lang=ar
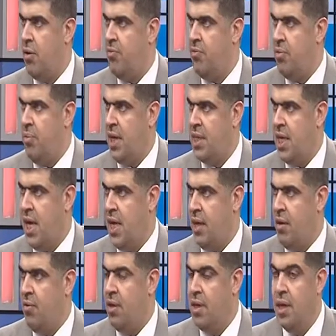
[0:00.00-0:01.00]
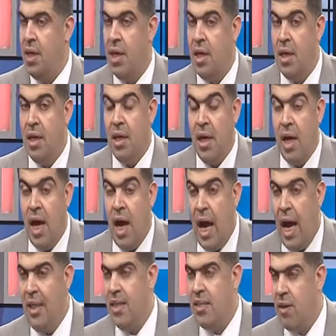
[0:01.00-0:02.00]
اوفرهم حدائق
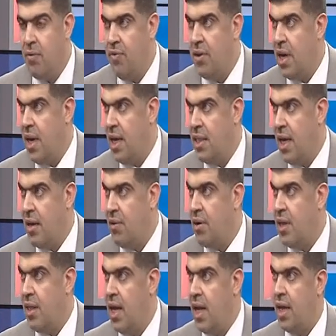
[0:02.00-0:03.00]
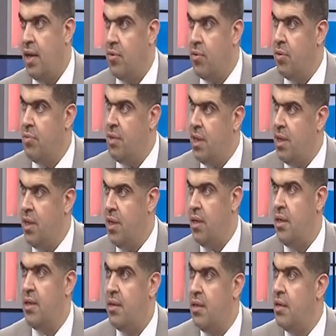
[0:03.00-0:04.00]
هذا التوفير الحدائق والكذا خلي يكون
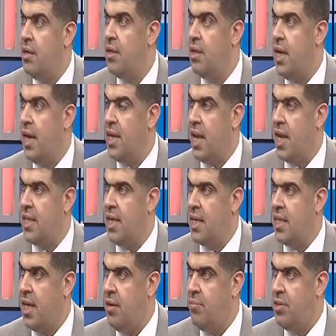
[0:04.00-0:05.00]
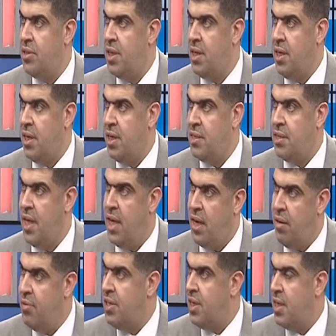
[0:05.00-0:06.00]
آه، ايراداته المن تنعكس لاهل
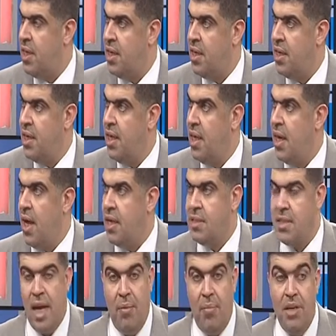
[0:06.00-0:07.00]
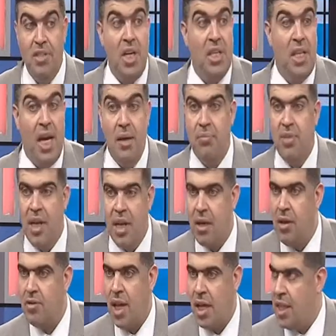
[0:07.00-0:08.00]
المدينه فعلا السائح ما جاء يمتلك
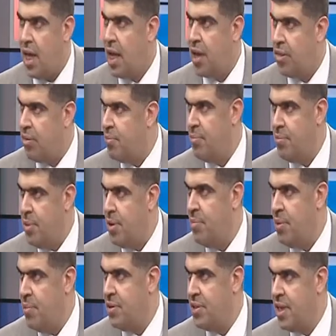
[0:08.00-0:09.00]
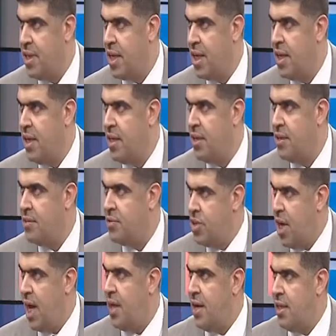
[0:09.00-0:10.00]
قطعه ارض بالمدينه لا.
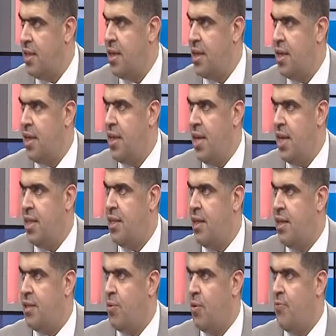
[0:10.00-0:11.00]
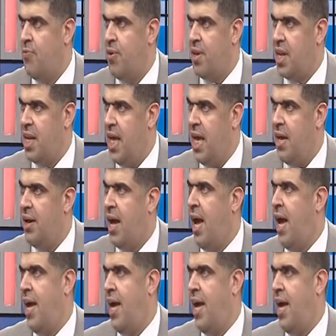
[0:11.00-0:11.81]
جاي يريد يريد يتوفر له